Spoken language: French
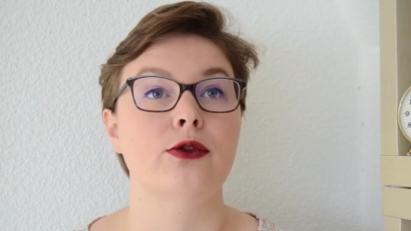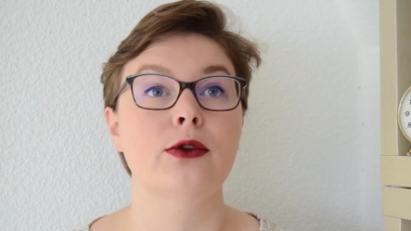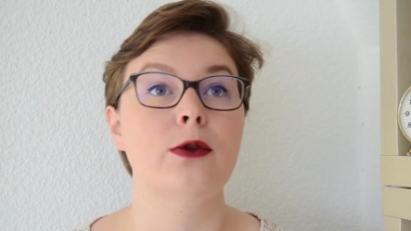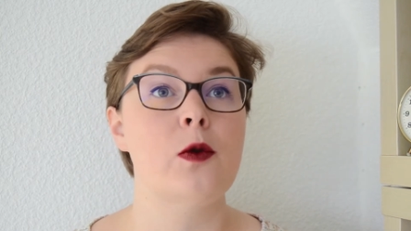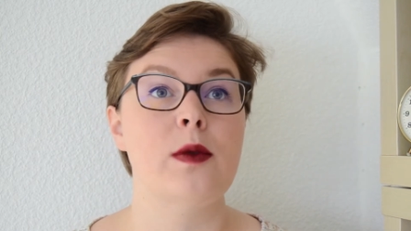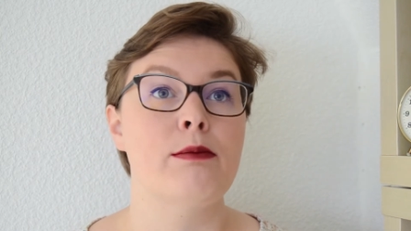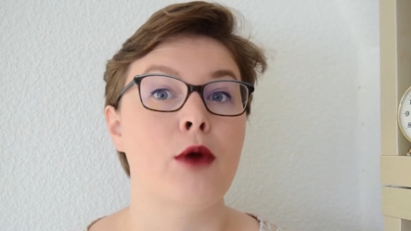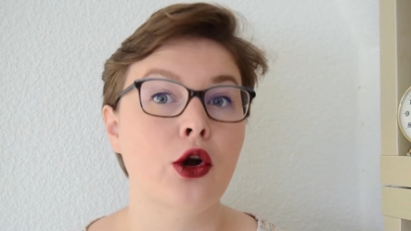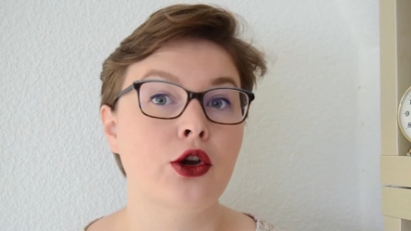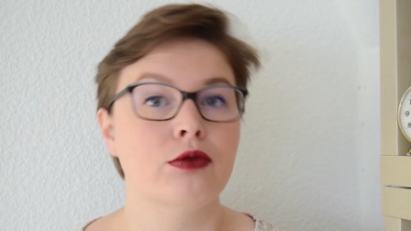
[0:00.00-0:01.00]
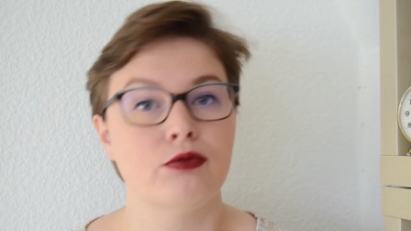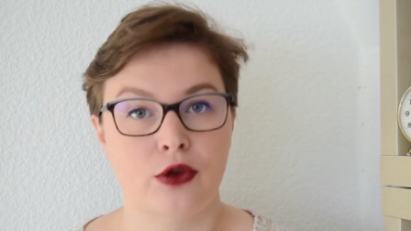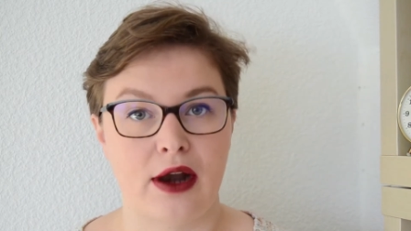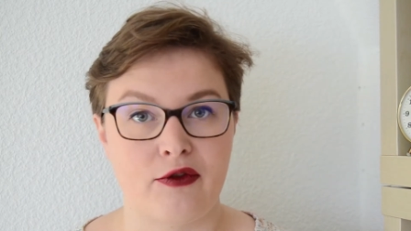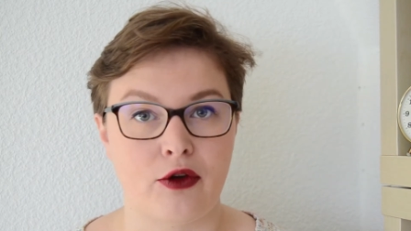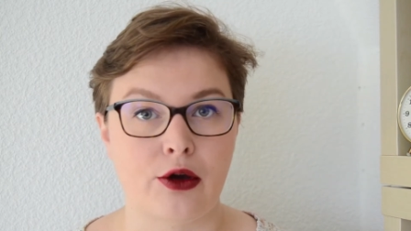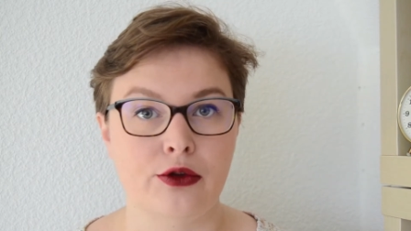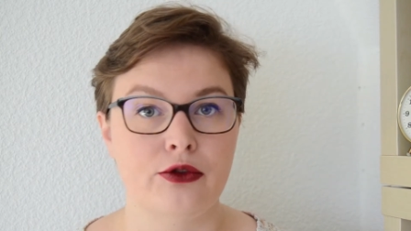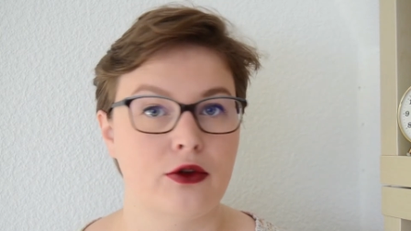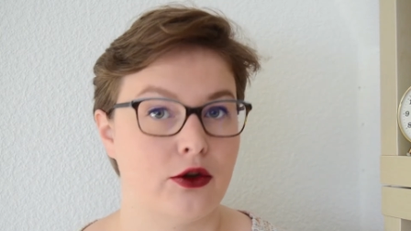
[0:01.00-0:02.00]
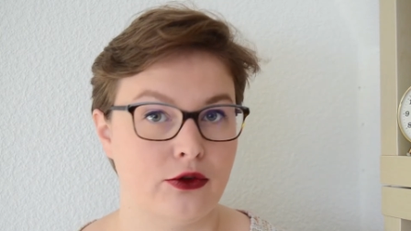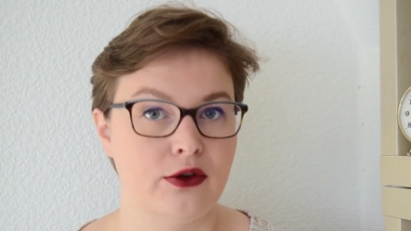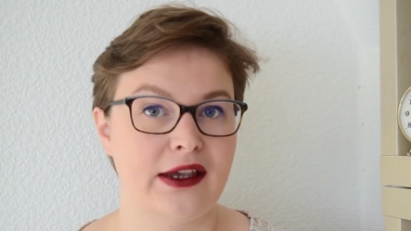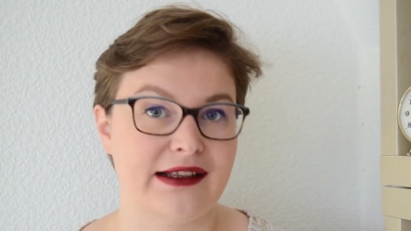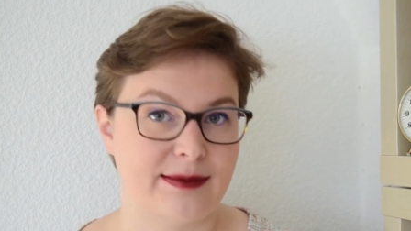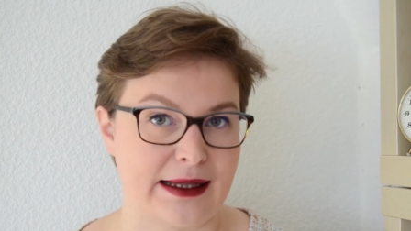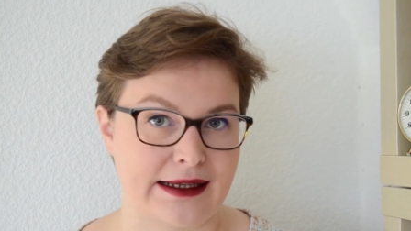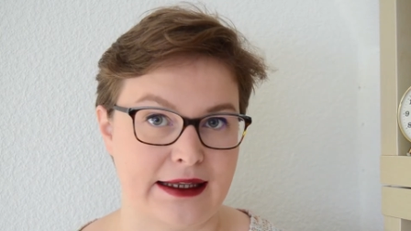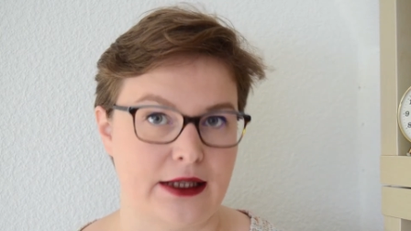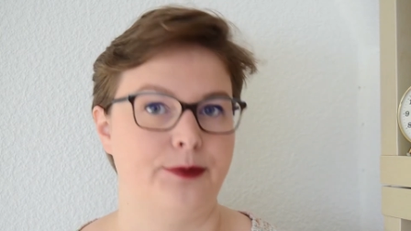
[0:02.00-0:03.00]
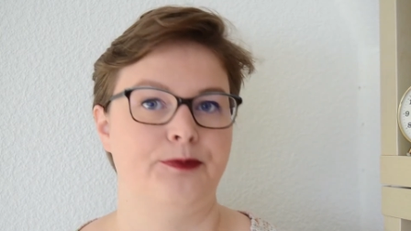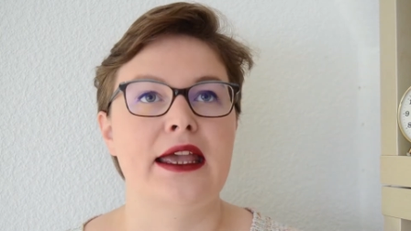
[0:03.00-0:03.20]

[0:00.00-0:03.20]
ce qui lui manque de la France en tant qu'expatriée.